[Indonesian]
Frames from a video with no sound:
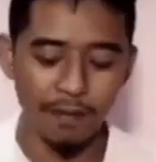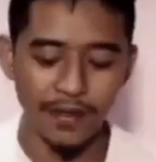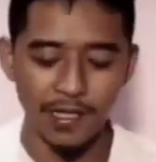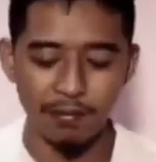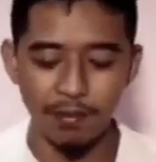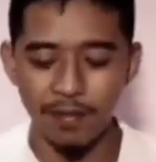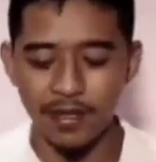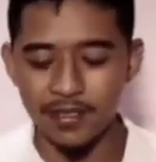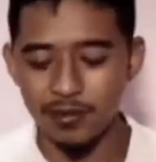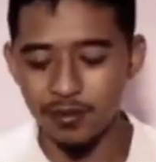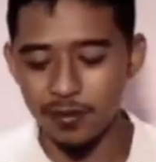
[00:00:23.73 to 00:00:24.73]
seluruh papat lima
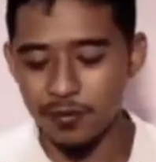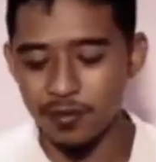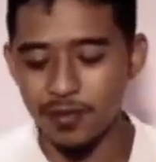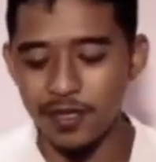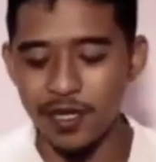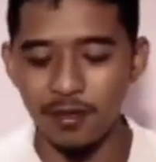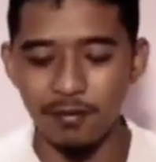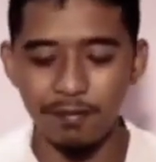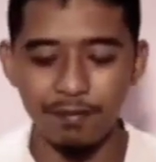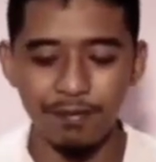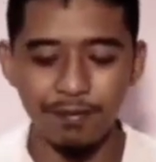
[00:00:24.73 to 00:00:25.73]
pancer itu sebetulnya kalau
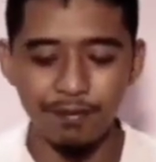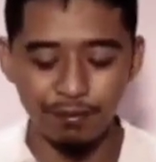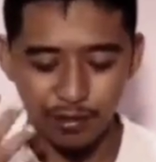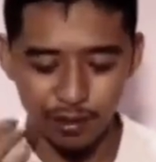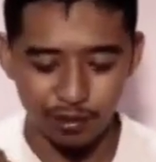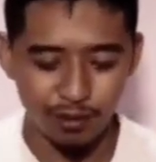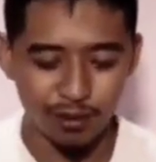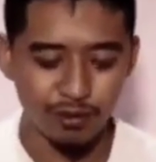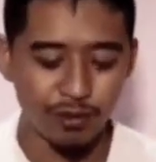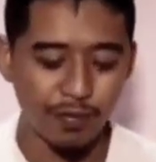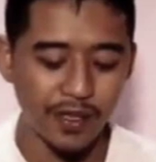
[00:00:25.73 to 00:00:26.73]
menurut
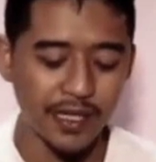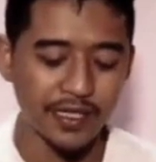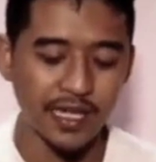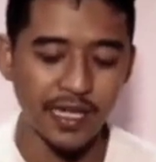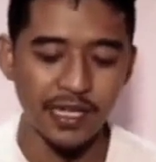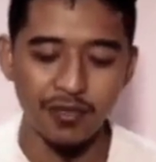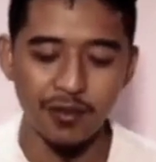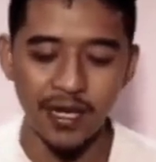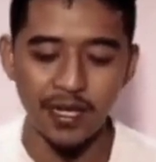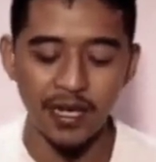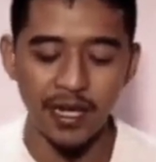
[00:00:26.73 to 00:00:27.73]
sudut pandang saya itu
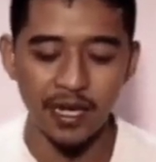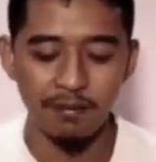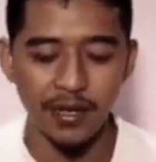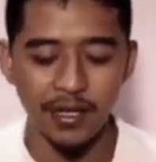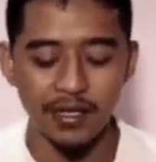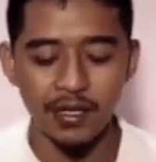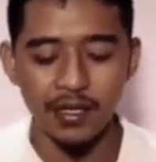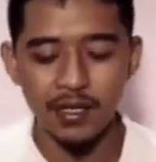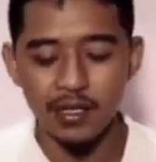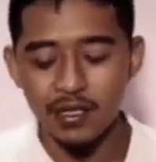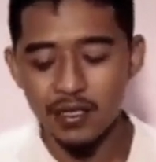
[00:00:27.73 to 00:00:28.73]
adalah elemen
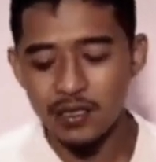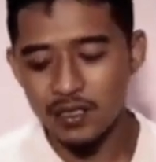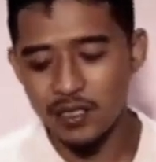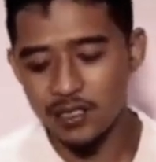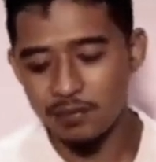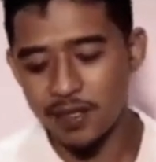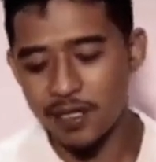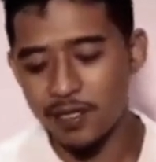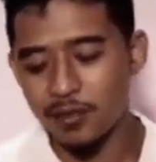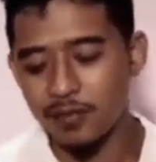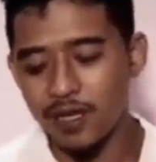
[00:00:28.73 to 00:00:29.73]
yang
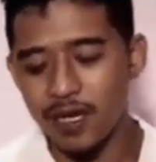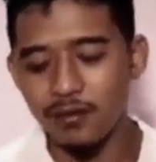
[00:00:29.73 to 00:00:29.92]
dimana itu